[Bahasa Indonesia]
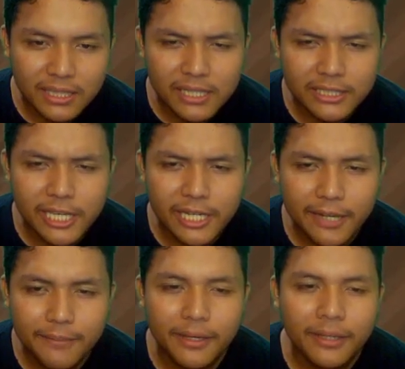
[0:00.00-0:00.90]
sekian
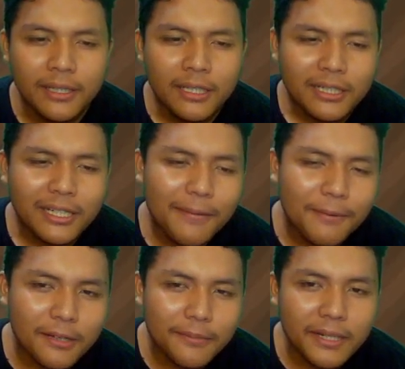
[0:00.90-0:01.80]
lama.
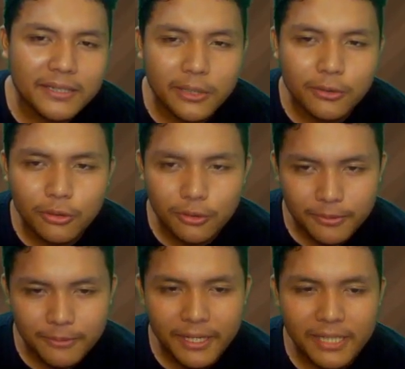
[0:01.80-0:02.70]
Kenapa kemarin saya tutup?
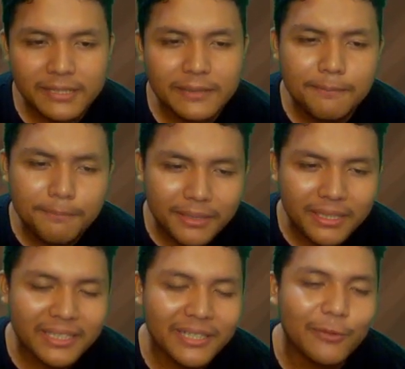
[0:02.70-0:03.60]
Kemarin
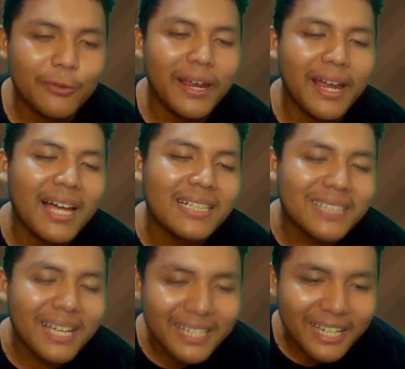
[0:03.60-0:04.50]
sempet itu WA
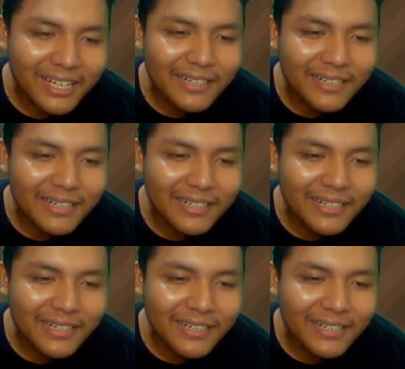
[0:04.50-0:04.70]
saya ke